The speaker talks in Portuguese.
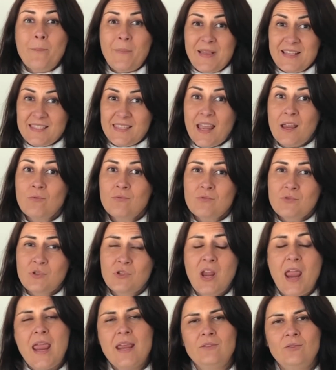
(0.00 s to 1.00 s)
Mas tem um
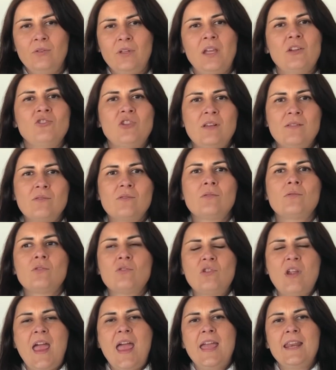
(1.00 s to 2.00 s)
jeito que a gente
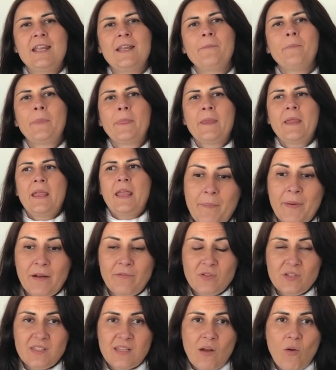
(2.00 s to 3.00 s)
sugere para
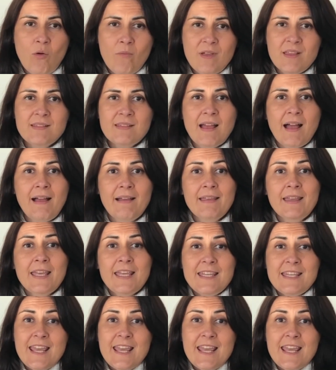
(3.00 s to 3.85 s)
você começar.